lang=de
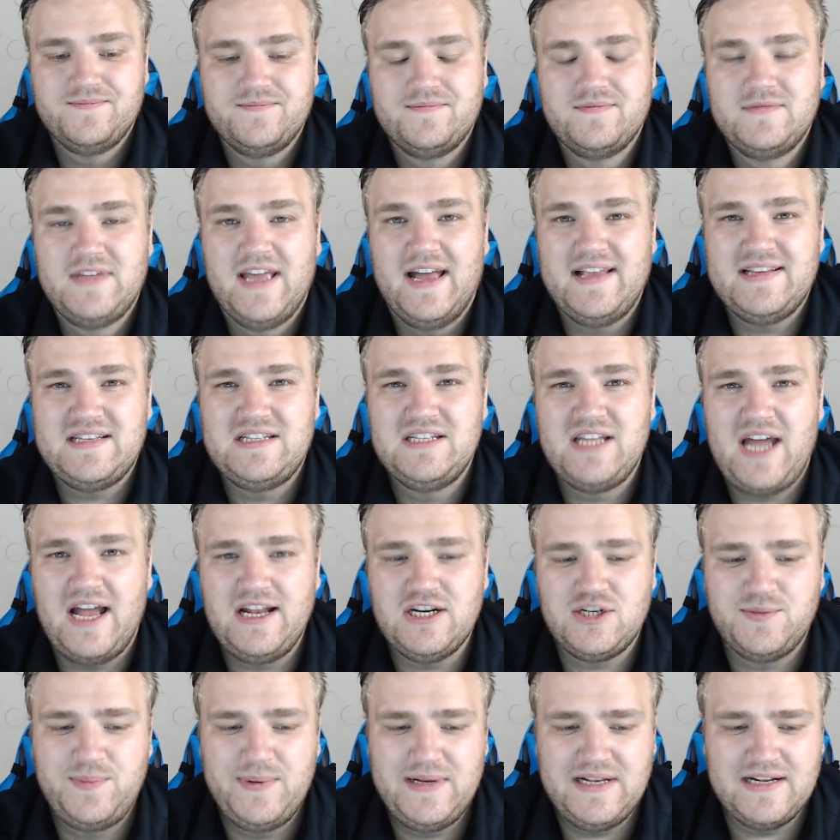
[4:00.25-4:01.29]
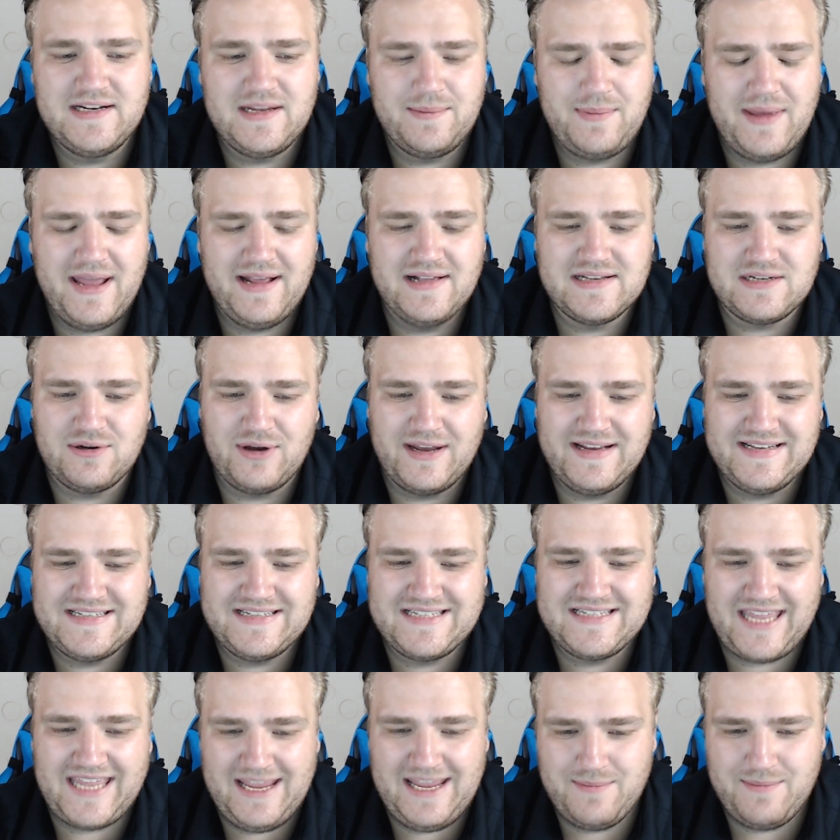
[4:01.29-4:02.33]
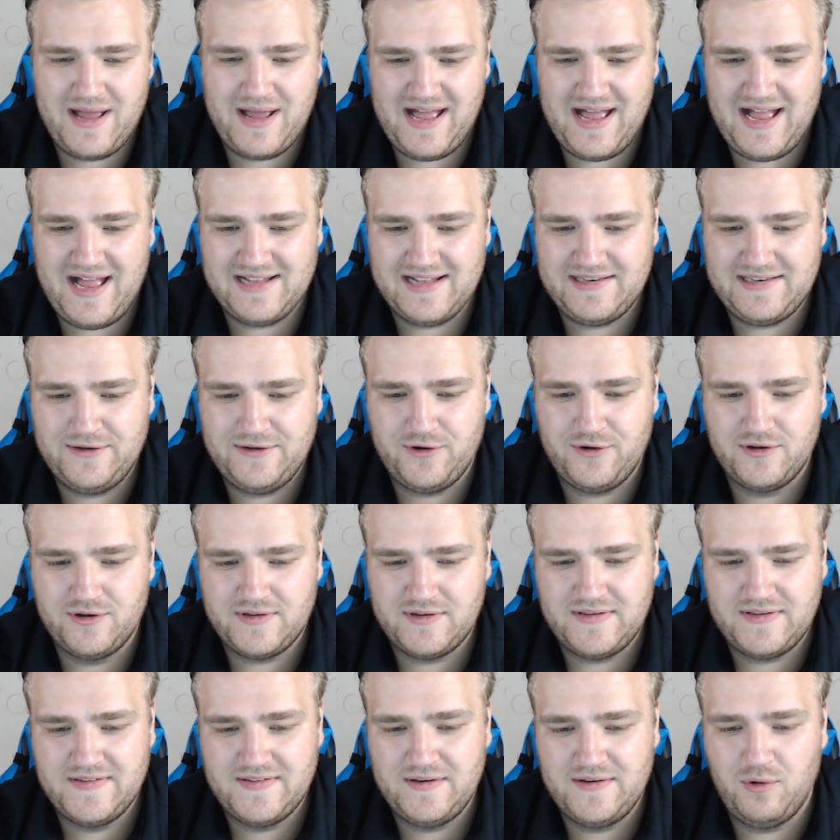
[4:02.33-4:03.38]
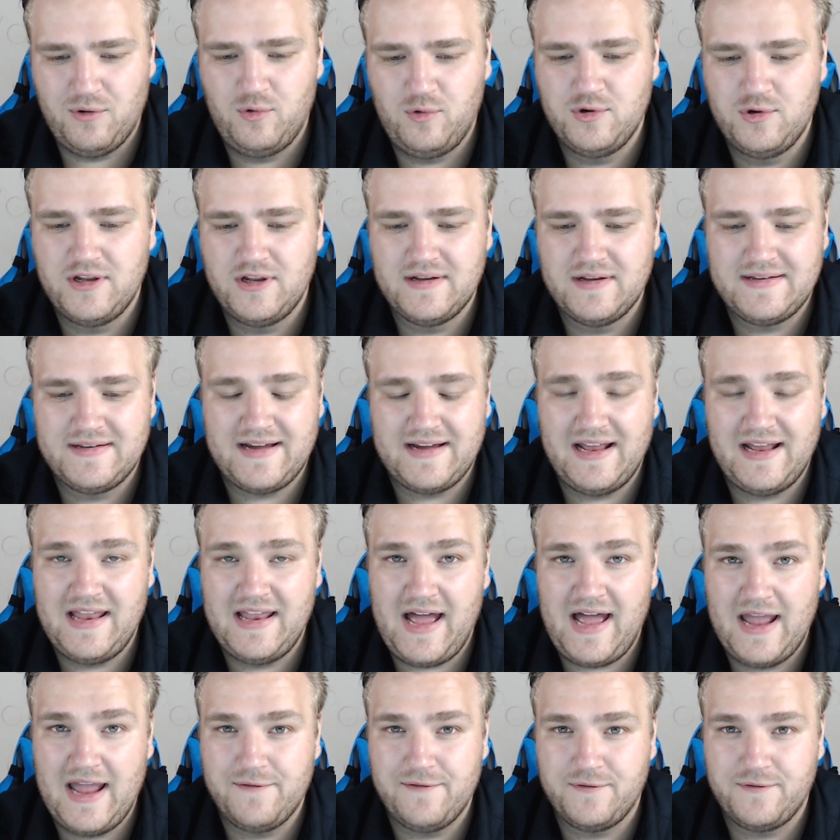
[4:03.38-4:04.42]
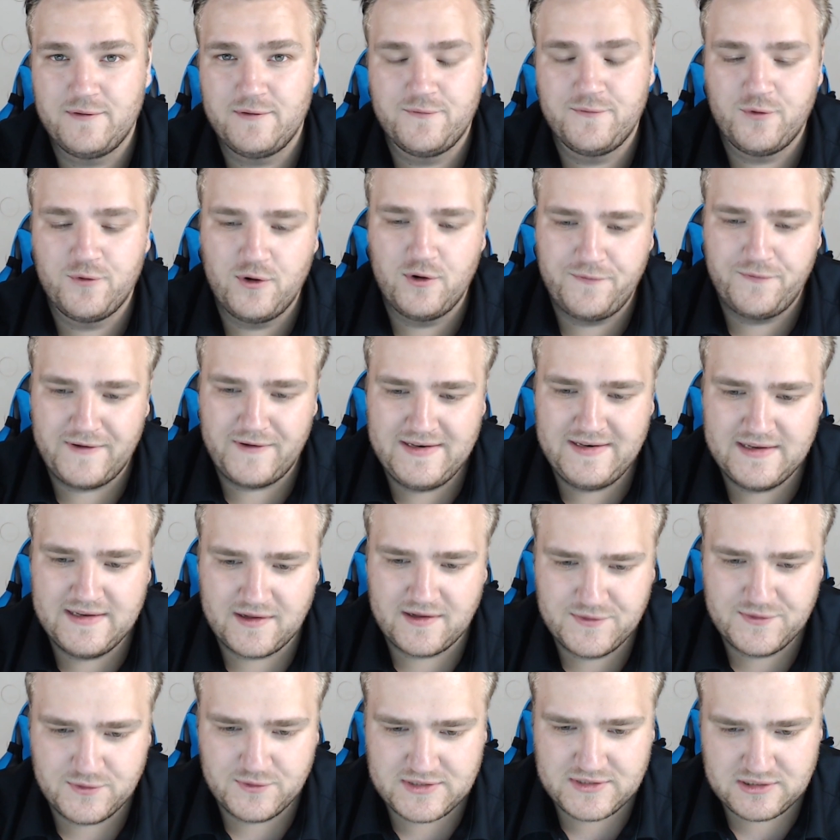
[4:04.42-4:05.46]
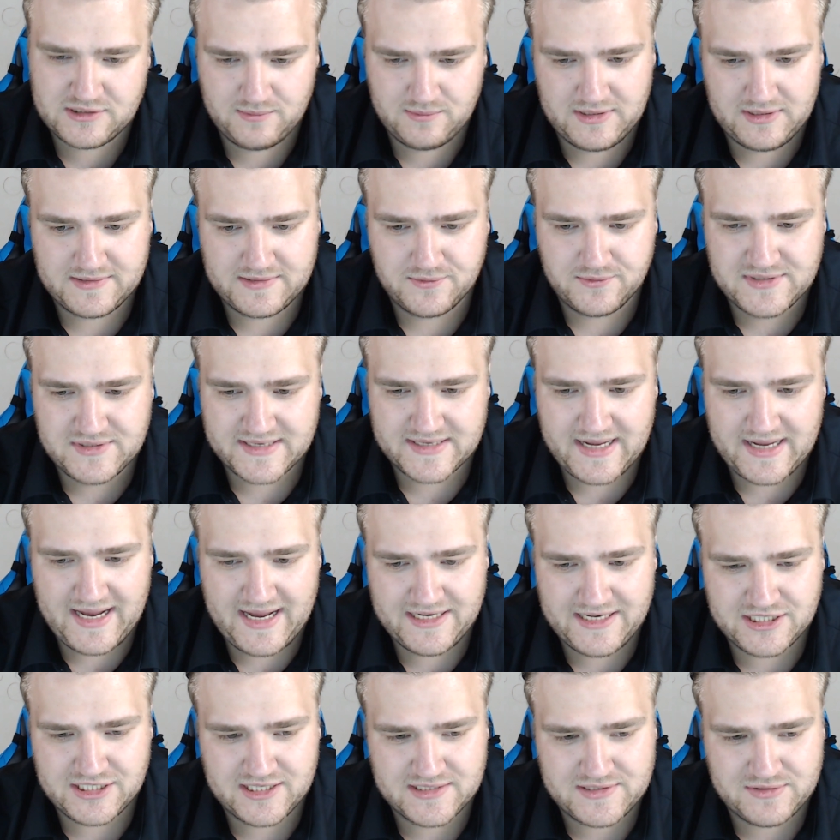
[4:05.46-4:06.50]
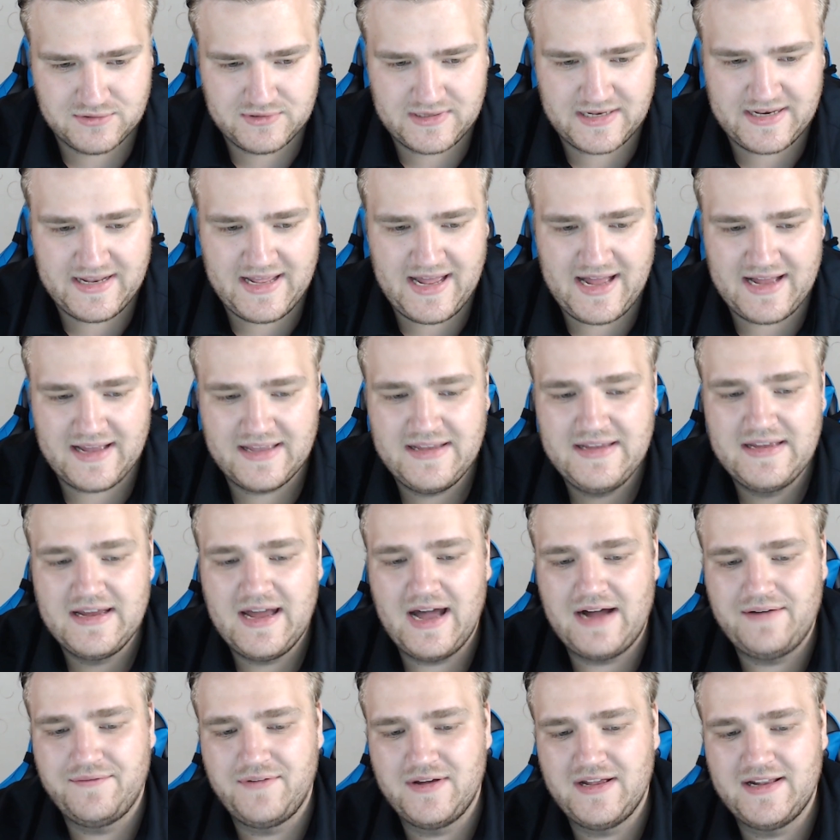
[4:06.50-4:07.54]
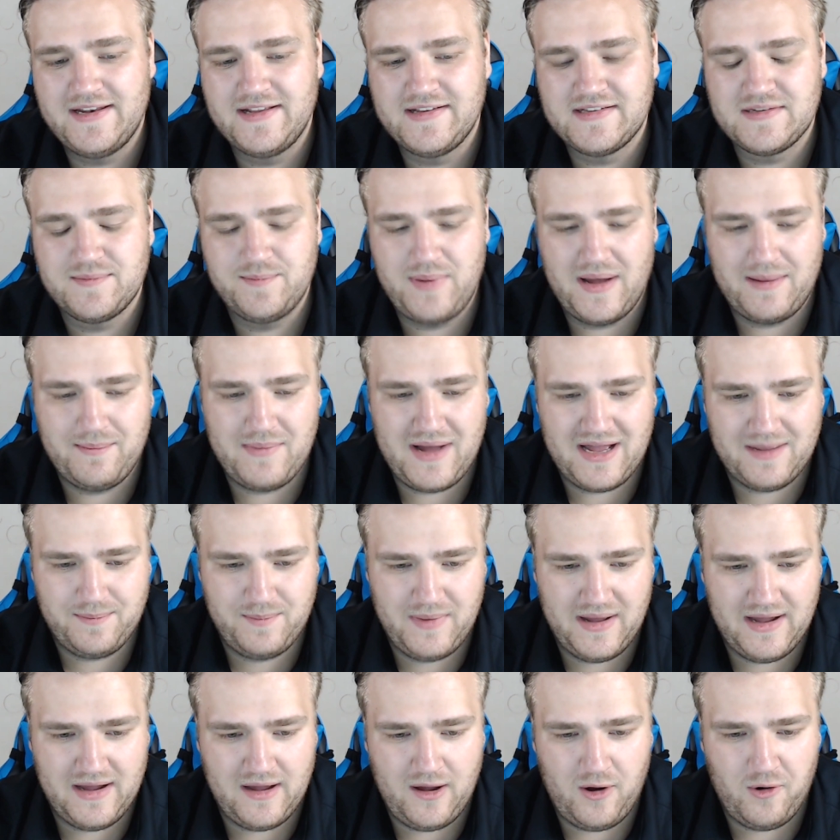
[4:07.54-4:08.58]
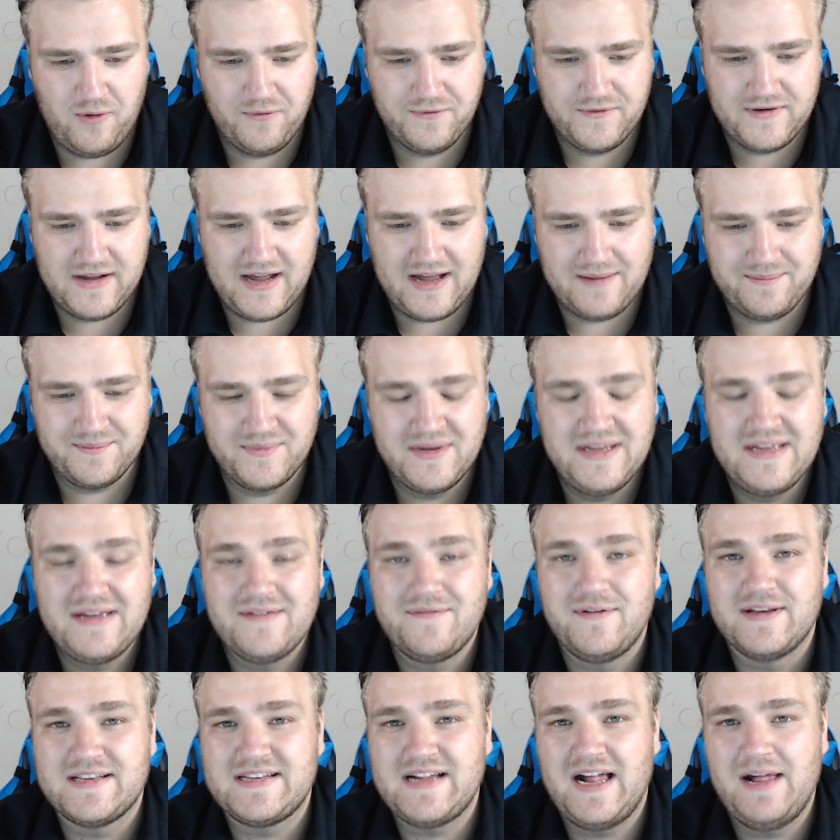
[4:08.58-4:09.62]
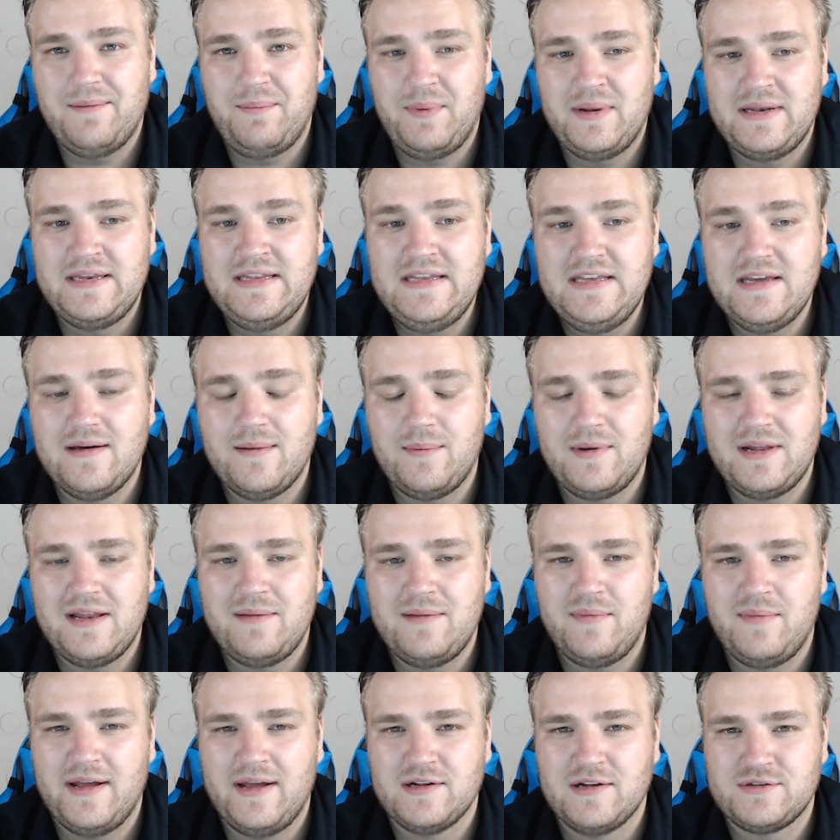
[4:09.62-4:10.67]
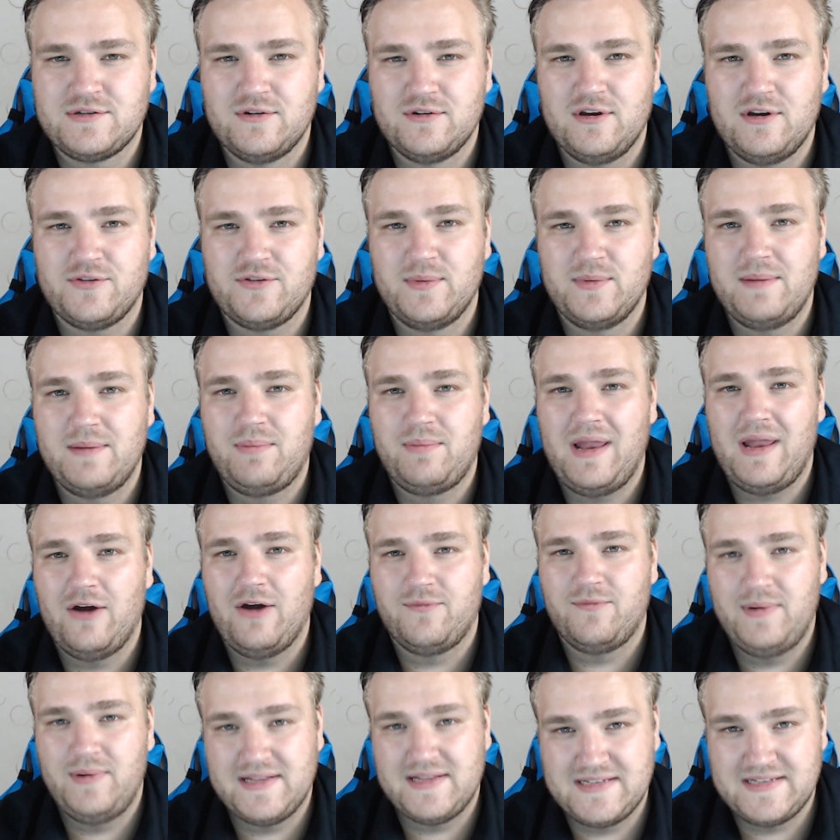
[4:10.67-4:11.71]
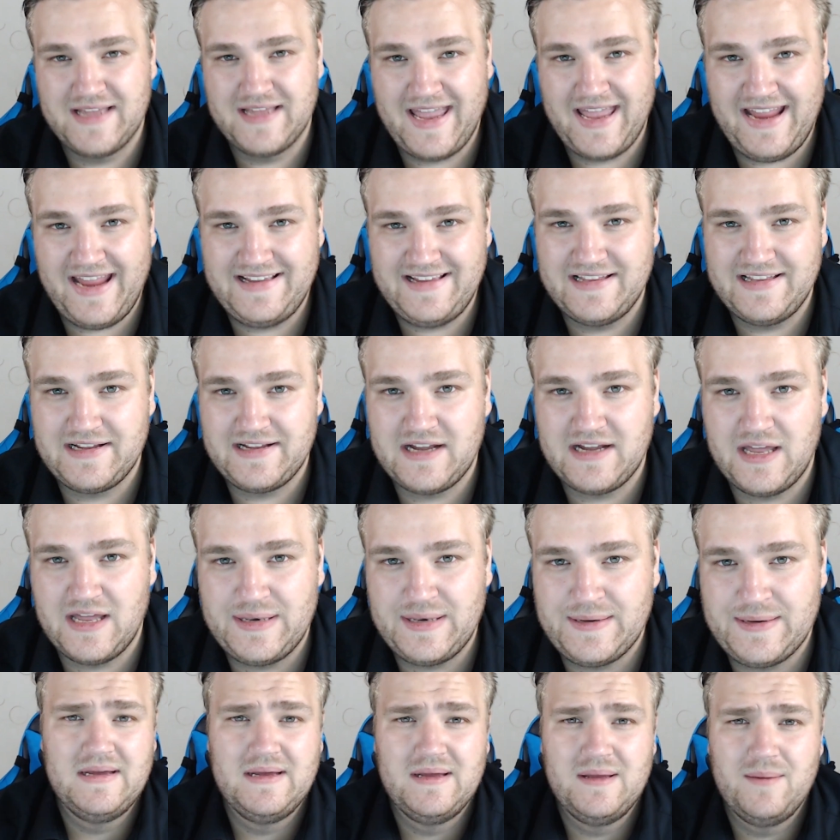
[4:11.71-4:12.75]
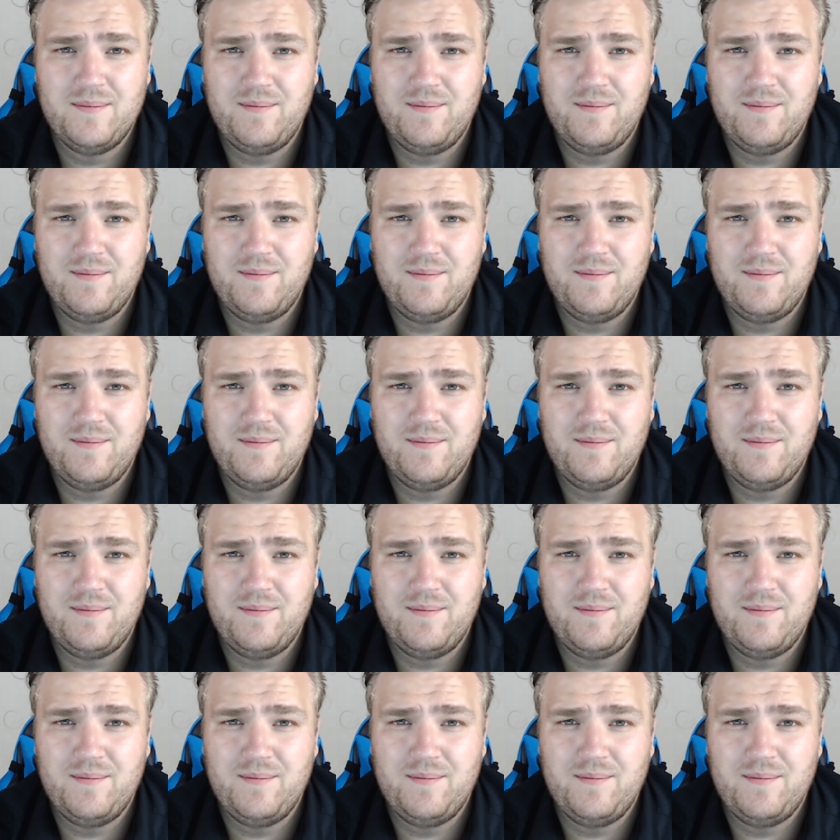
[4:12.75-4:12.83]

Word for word: Die ersten drei Spiele der Bengals auch extrem hart. Die könnten sie ohne Tyler Eifert wohl verlieren. So ist zumindest unsere Einschätzung. Danach haben wir allerdings ein paar machbare Aufgaben, weshalb man hier bei den Bengals durchaus mit den Playoff-Plätzen rechnen kann.